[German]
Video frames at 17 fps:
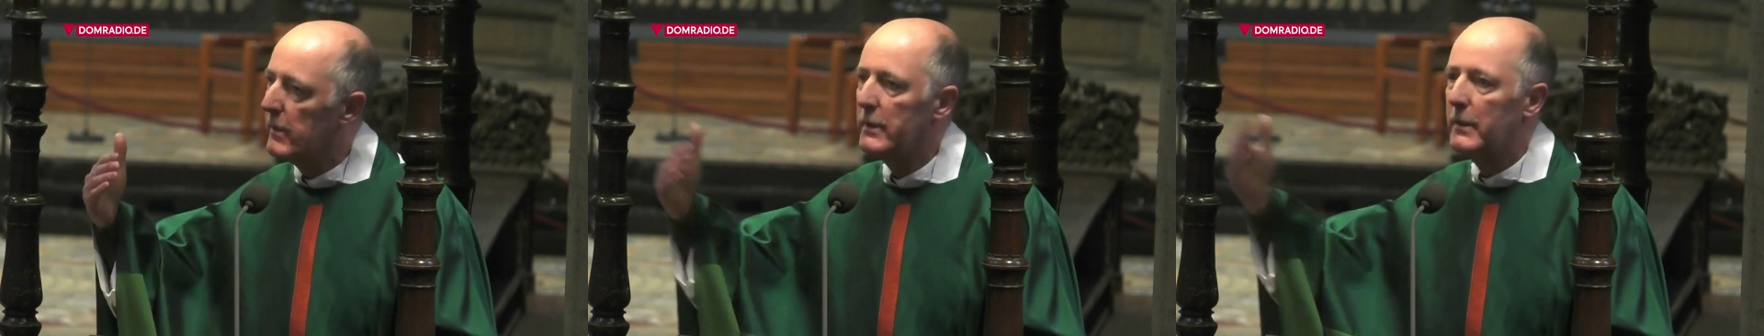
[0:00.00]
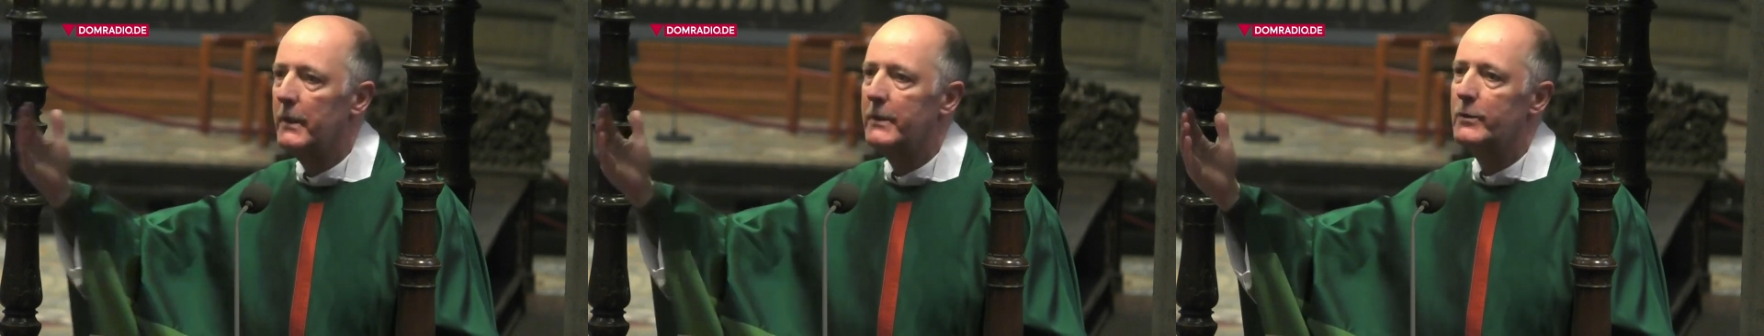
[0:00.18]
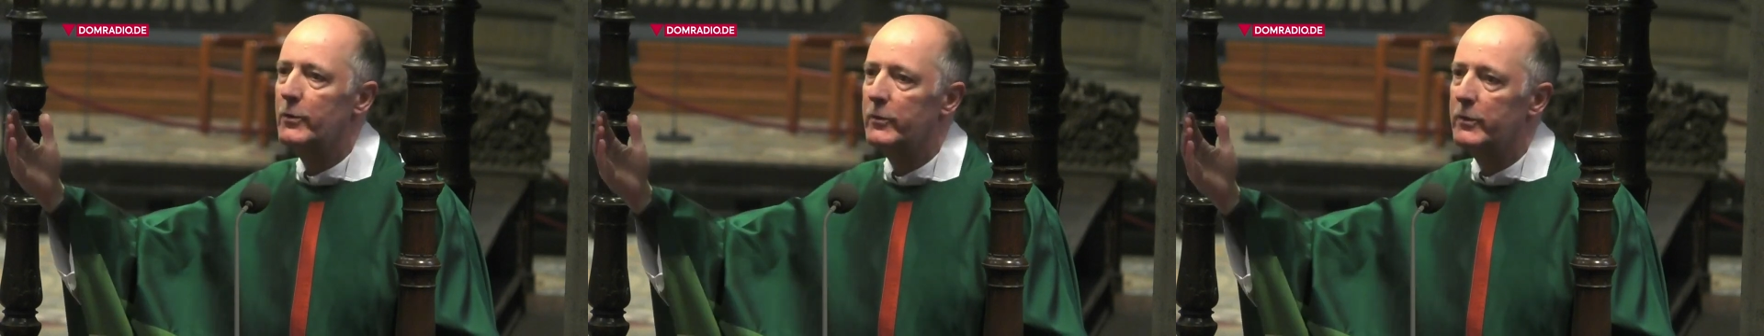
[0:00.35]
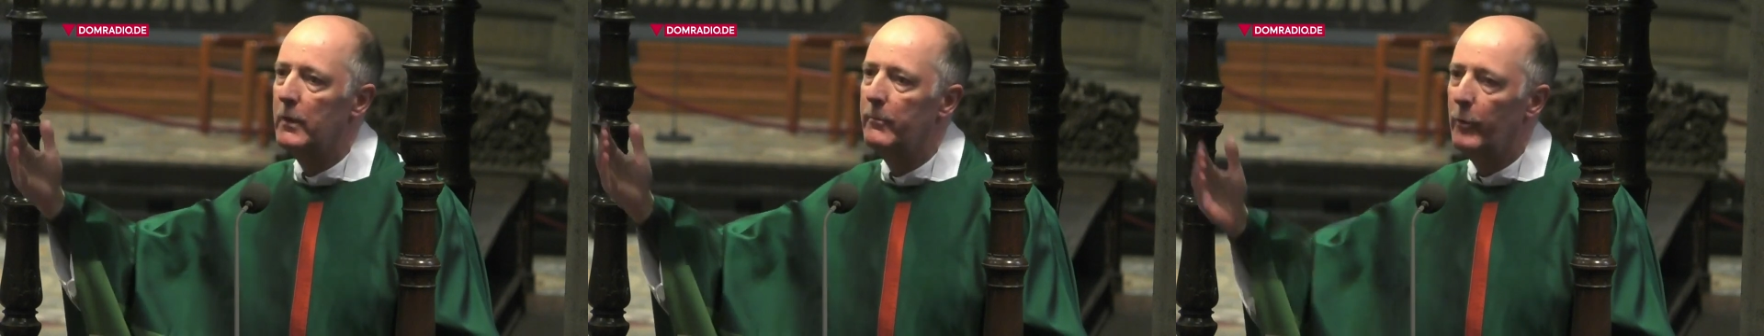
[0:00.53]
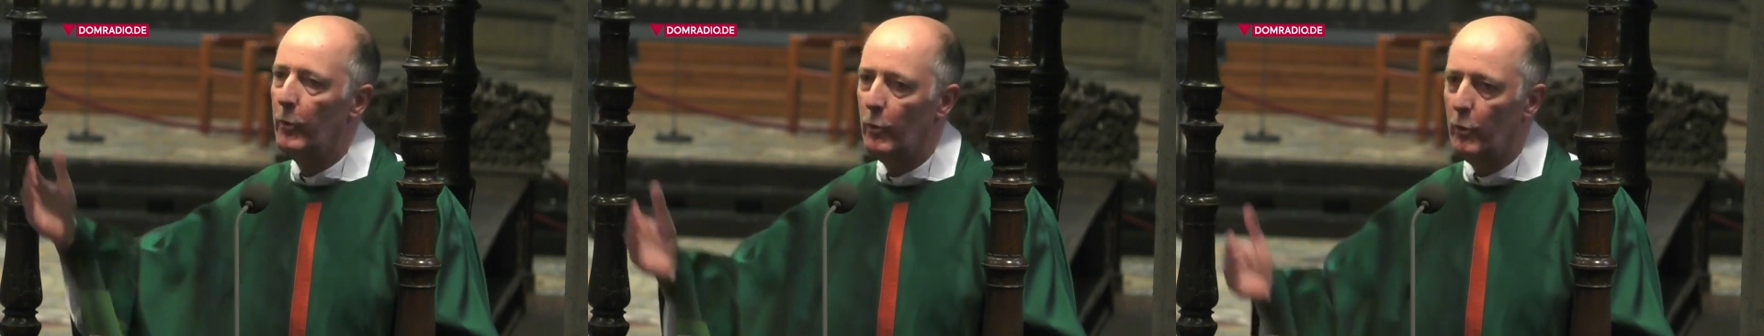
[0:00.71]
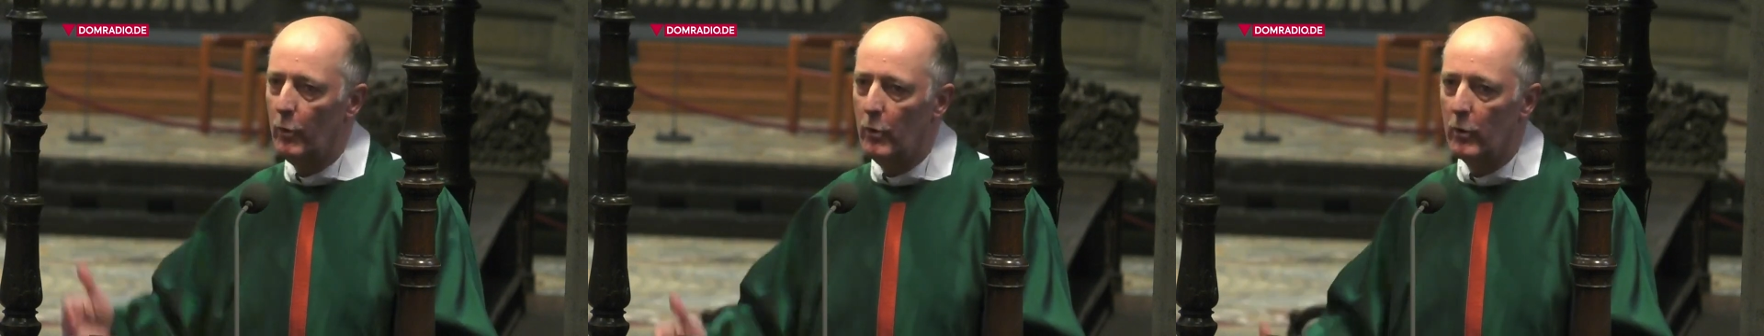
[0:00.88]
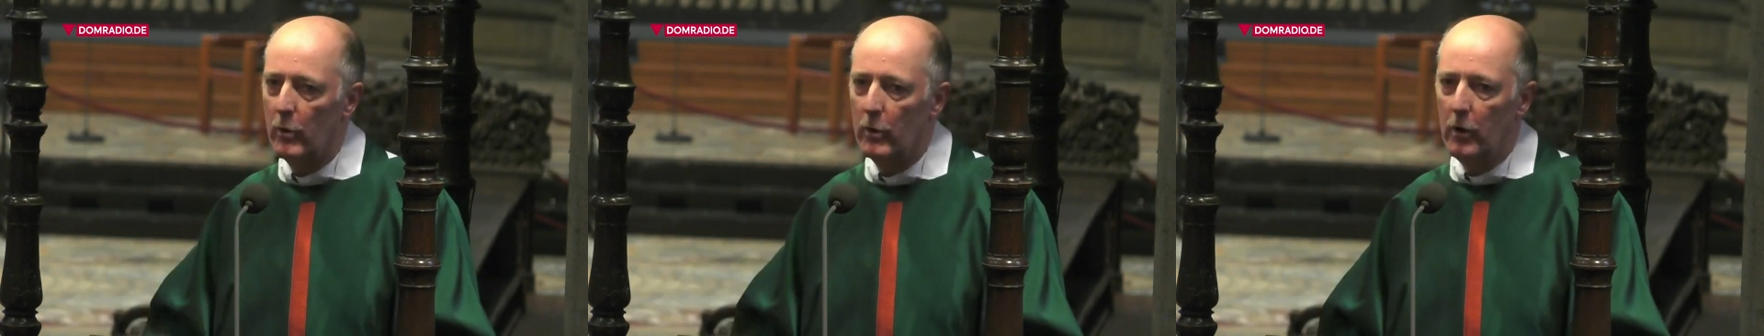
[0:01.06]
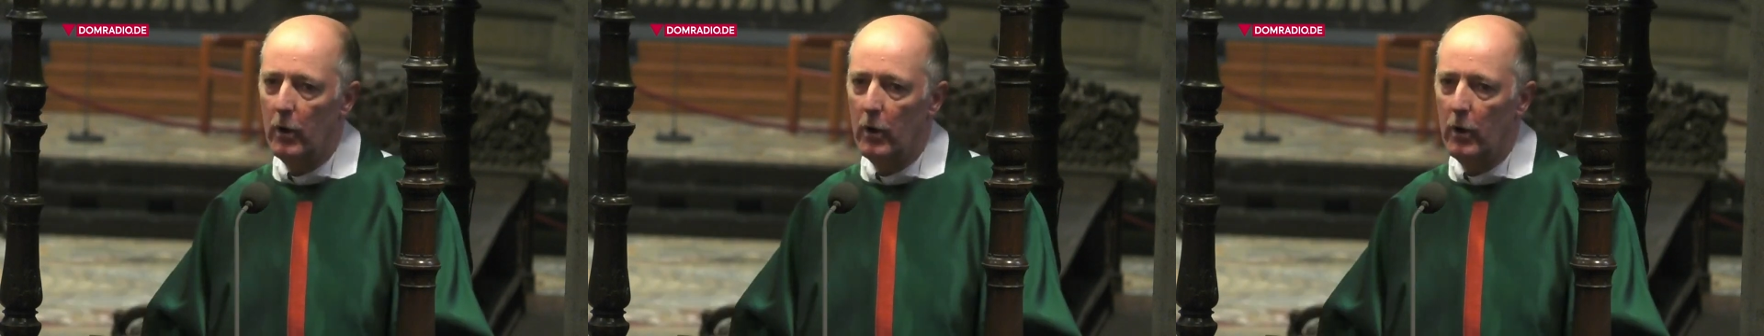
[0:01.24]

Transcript: mit Christus in Berührung